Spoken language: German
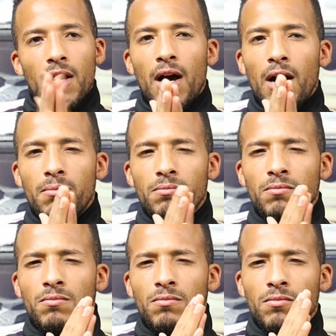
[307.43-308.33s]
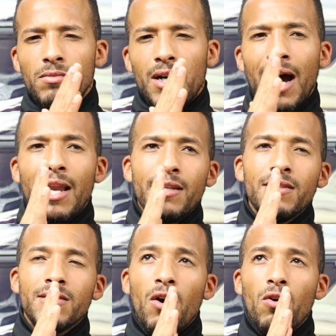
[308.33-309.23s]
Ähm, Alan
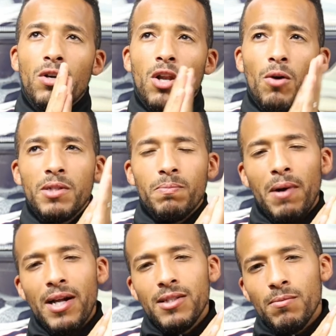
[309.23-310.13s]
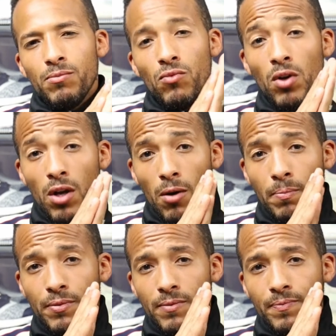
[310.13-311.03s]
ist auch, glaube ich, bald im Urlaub.